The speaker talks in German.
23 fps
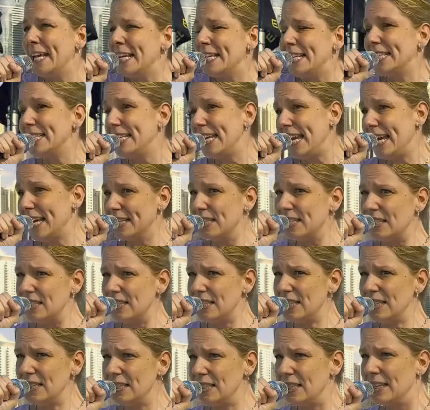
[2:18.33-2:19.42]
Das erste
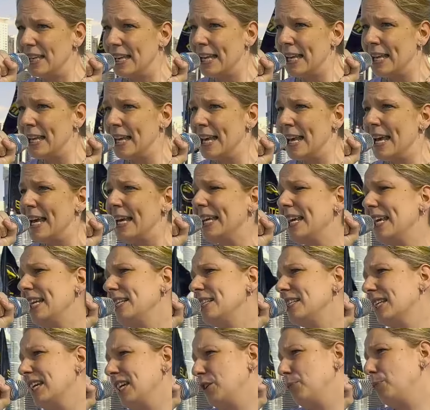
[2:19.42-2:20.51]
ist,
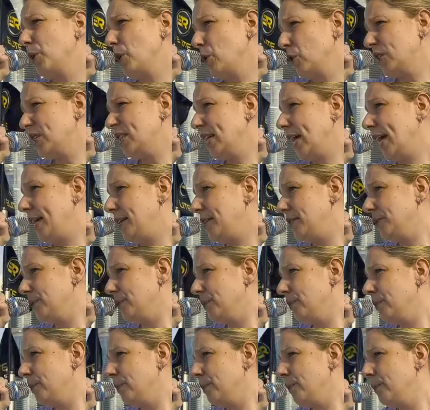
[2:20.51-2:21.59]
jedes Kind braucht Zeit.
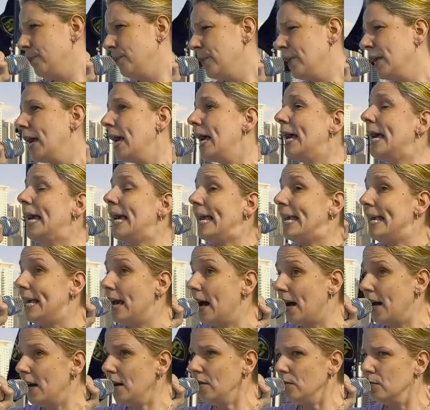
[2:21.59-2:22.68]

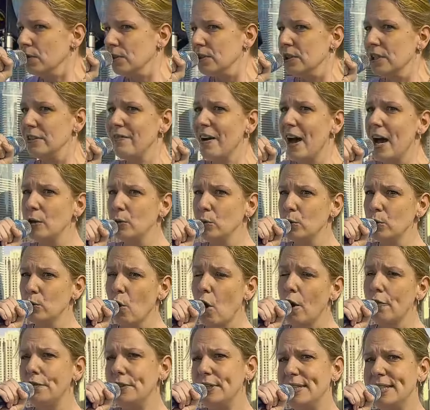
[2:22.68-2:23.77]
Ja, sie war nun
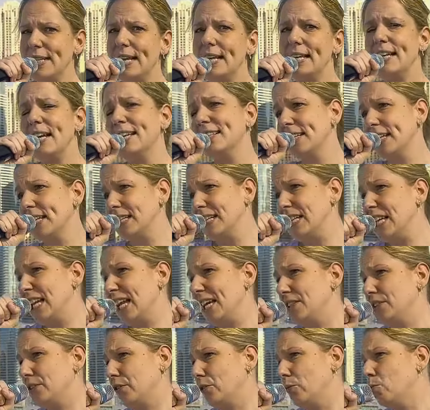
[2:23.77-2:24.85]
offiziell in der dritten
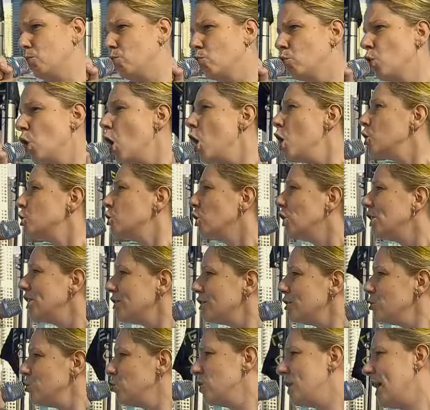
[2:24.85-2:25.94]
Klasse,
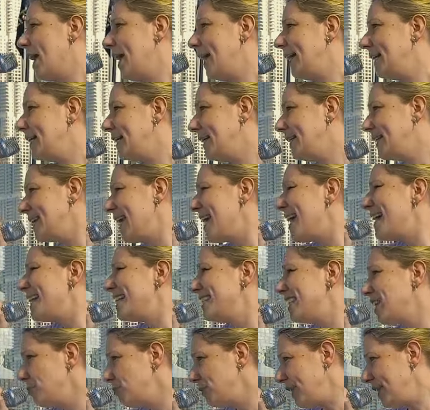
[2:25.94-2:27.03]
sollte nun eigentlich
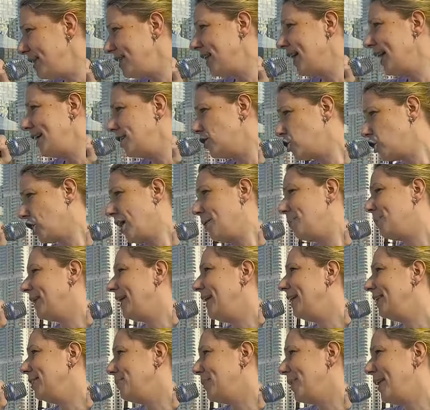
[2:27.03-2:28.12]
sämtliche
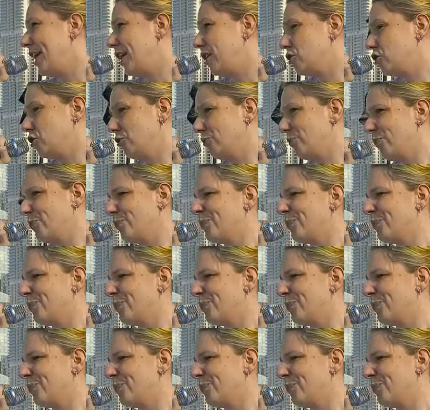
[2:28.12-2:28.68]
Rechtschreibregeln beherrschen.